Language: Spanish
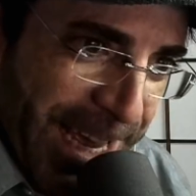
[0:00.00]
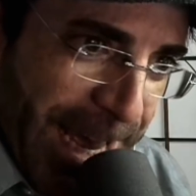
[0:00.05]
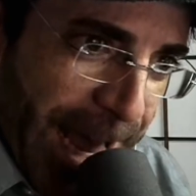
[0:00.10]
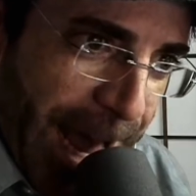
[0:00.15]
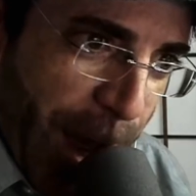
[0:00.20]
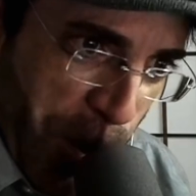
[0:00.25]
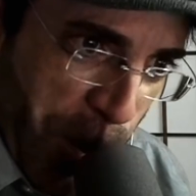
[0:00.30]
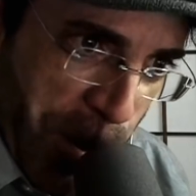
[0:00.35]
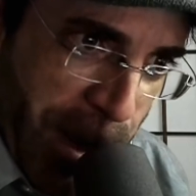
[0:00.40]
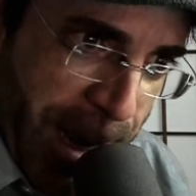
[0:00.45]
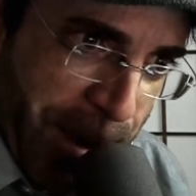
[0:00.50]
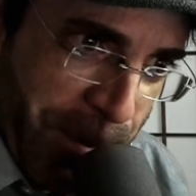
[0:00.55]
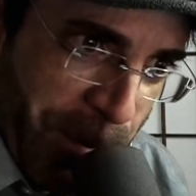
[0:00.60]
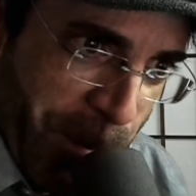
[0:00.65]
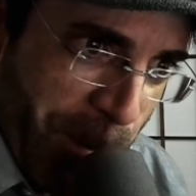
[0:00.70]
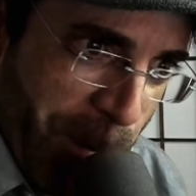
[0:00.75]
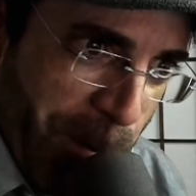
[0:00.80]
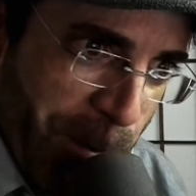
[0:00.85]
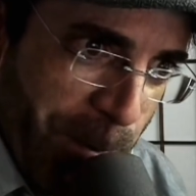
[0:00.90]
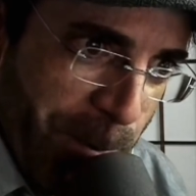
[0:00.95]
Ahora
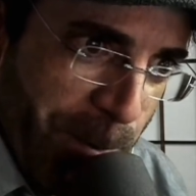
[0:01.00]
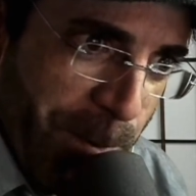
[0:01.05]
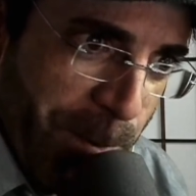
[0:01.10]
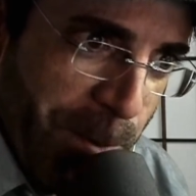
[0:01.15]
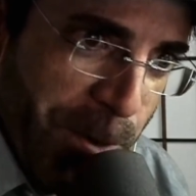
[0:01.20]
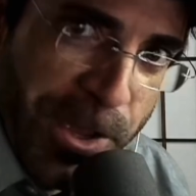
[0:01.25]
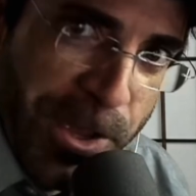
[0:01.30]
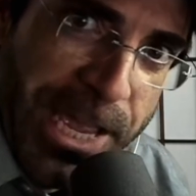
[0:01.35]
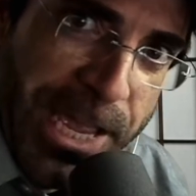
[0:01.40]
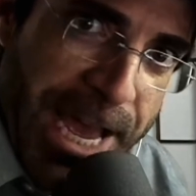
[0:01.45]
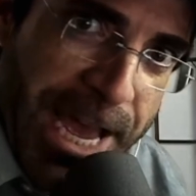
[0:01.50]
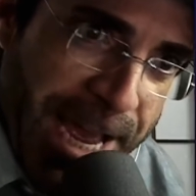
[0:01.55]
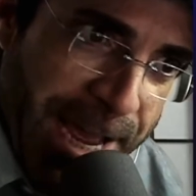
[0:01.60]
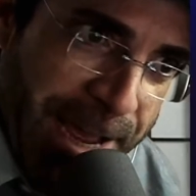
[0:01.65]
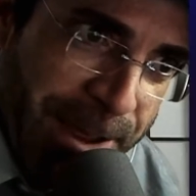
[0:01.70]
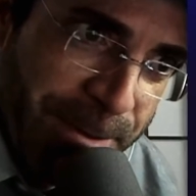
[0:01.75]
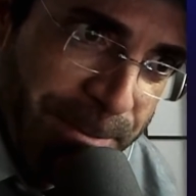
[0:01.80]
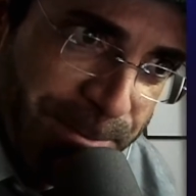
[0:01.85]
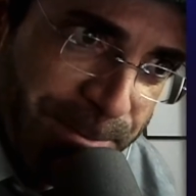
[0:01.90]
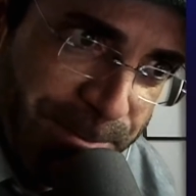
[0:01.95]
voy
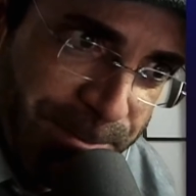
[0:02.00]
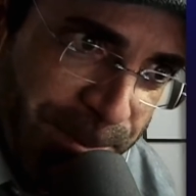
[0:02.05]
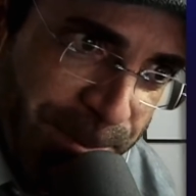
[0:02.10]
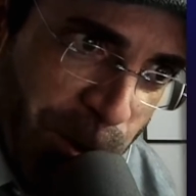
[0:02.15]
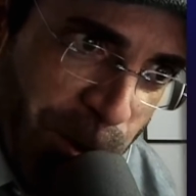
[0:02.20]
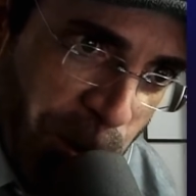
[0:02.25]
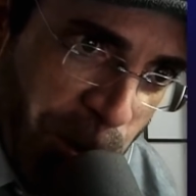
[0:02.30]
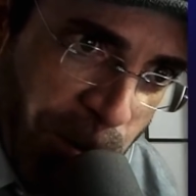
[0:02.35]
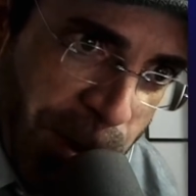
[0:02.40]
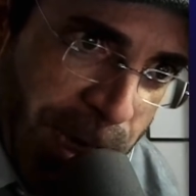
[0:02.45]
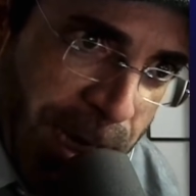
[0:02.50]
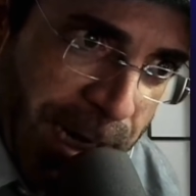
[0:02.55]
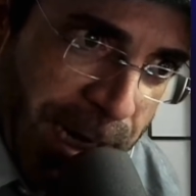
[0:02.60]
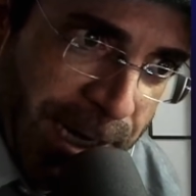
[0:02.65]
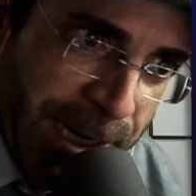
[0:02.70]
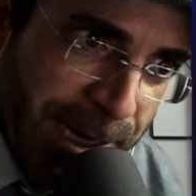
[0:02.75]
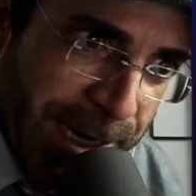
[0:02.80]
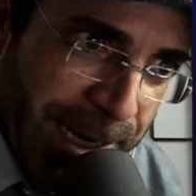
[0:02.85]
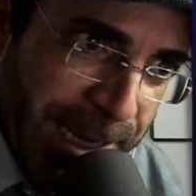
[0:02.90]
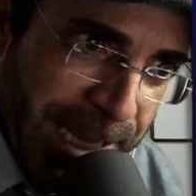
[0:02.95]
a
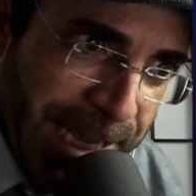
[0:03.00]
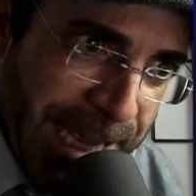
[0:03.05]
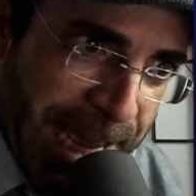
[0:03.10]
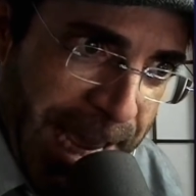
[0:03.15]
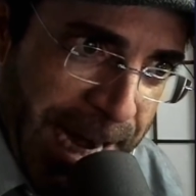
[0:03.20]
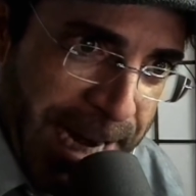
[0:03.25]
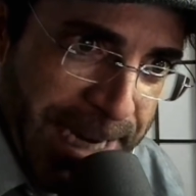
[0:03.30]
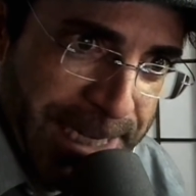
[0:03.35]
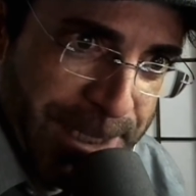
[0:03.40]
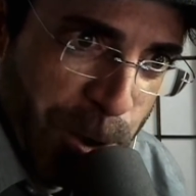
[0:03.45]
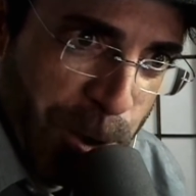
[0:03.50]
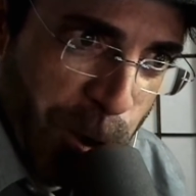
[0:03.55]
dormir. ¿Quieres